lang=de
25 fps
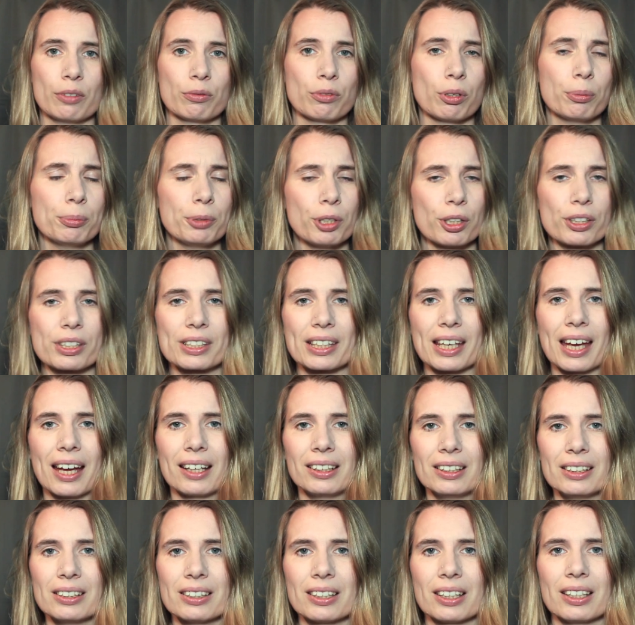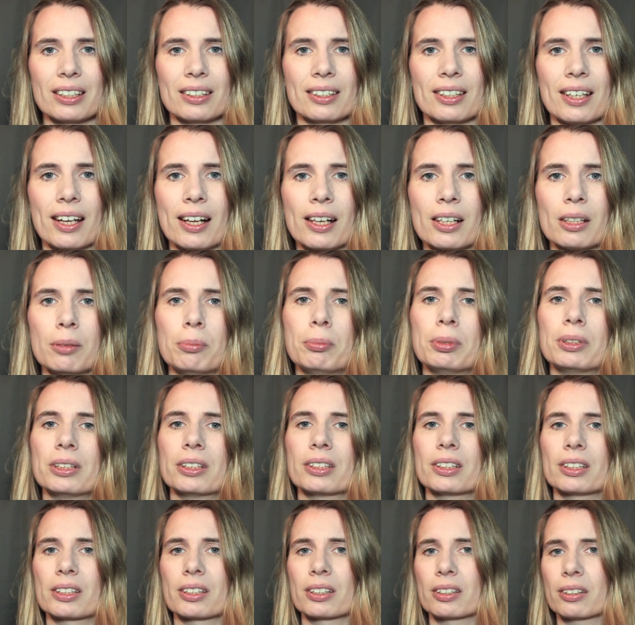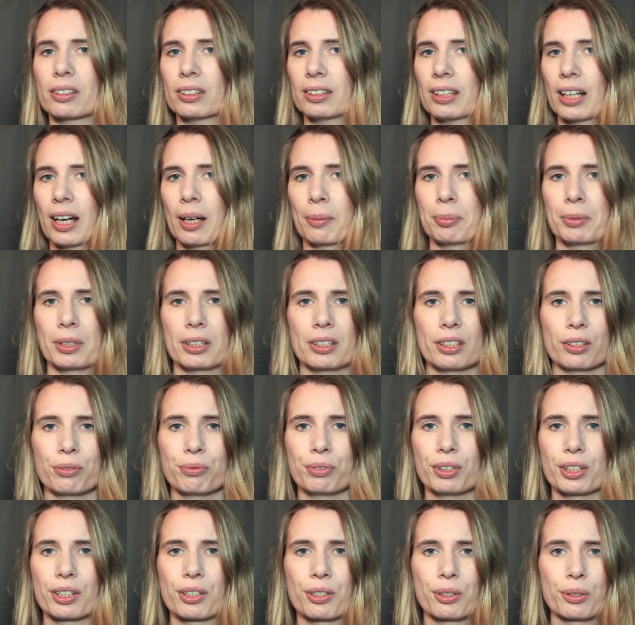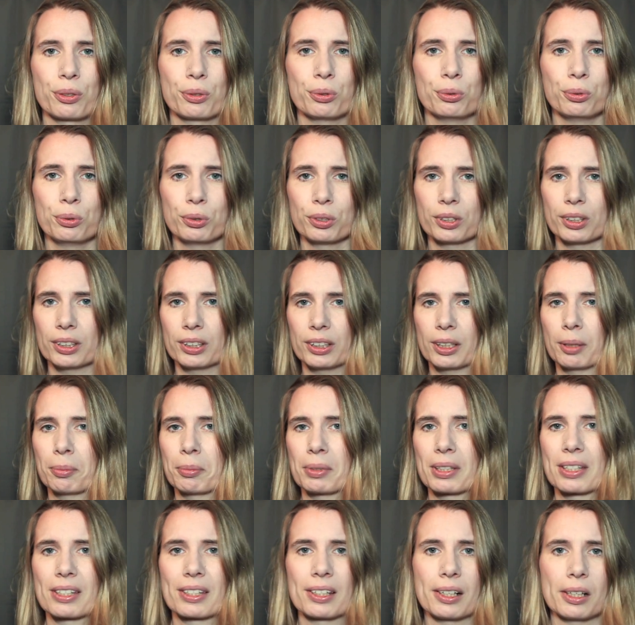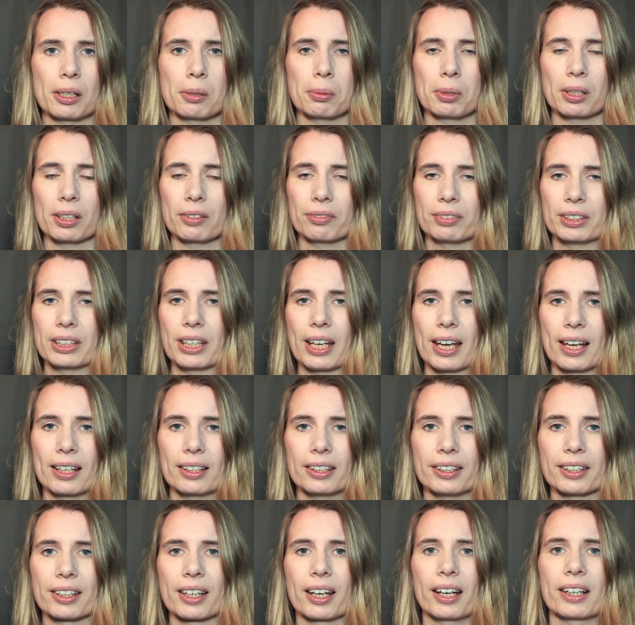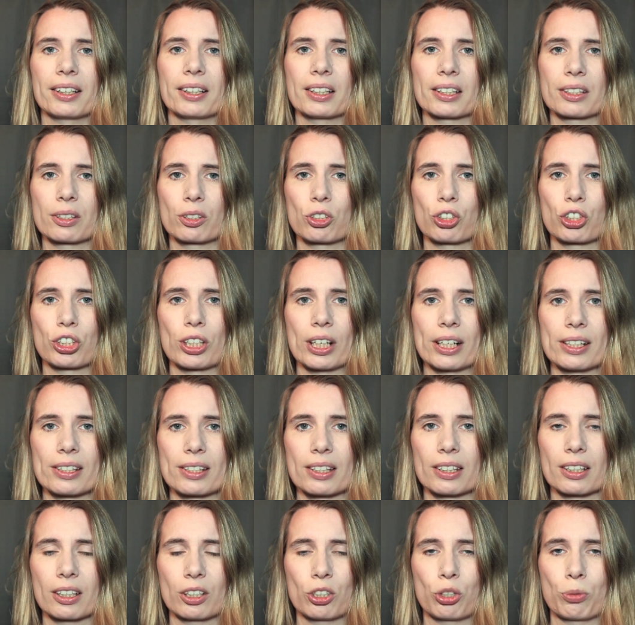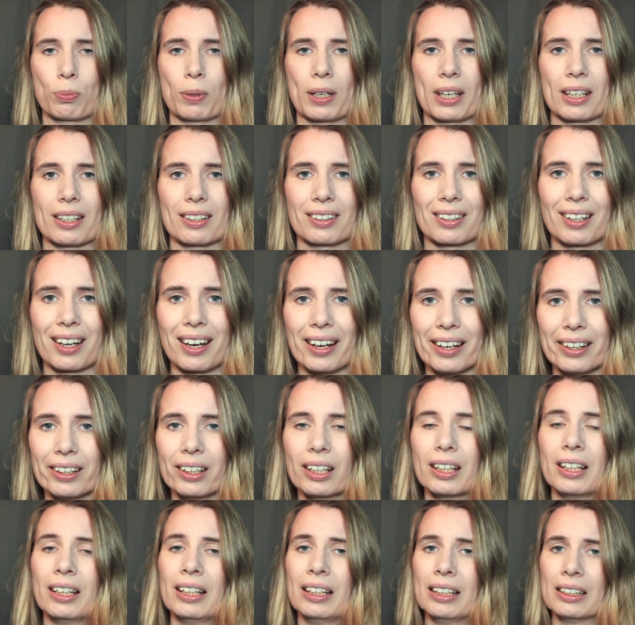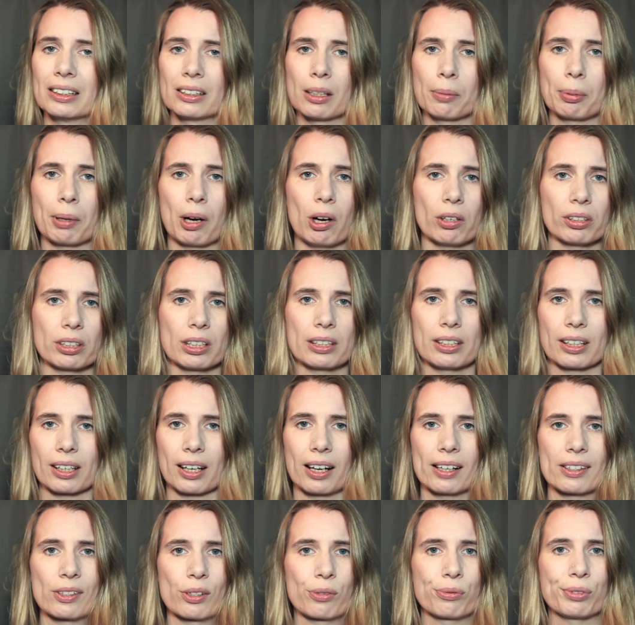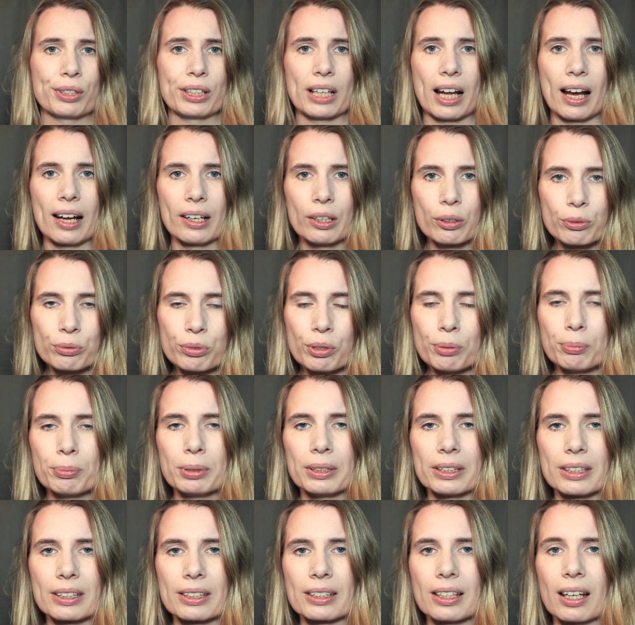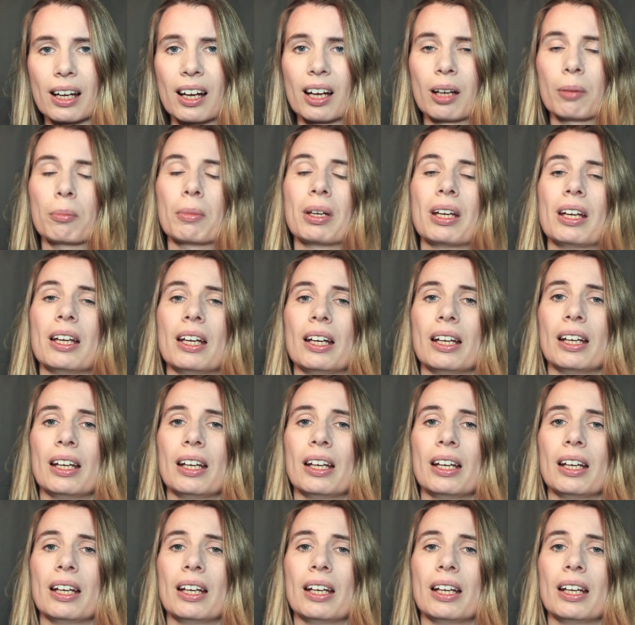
Von mir aus gerne einen TTL-Blitz, da habt ihr nicht viel zu tun, der misst selber, wie die Helligkeit ist und stellt sich entsprechend ein. Da braucht ihr nicht allzu viel Ahnung vom Blitzen haben.